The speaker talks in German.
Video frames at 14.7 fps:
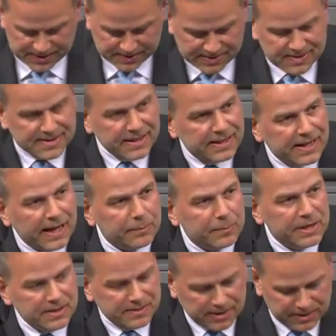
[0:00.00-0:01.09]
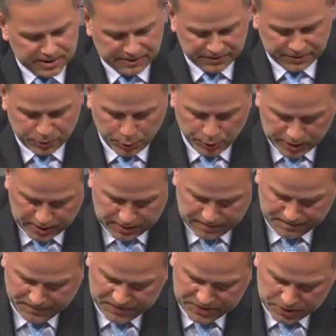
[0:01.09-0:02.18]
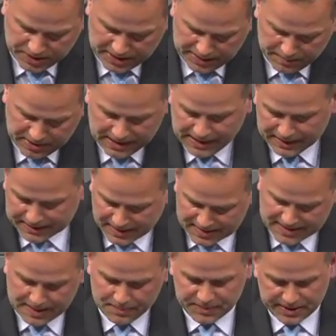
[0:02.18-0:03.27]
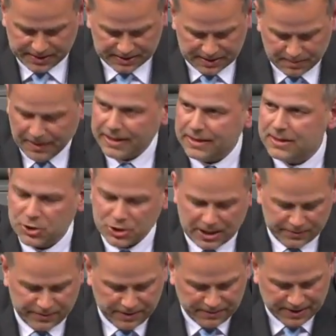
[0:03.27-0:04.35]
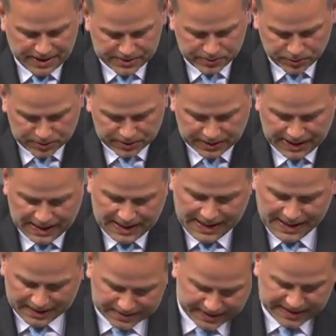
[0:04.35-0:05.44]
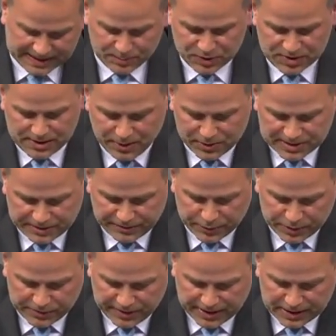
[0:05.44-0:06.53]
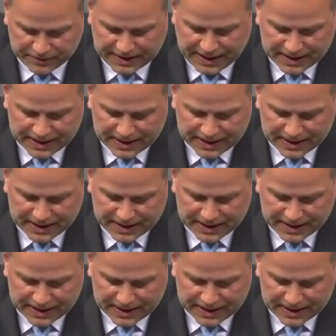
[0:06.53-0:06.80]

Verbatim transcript: Es sind zig administrative Hürden zu nehmen in Landratsämtern, Gemeinde, Stadtverwaltungen. Anträge müssen ausgefüllt werden. Auf der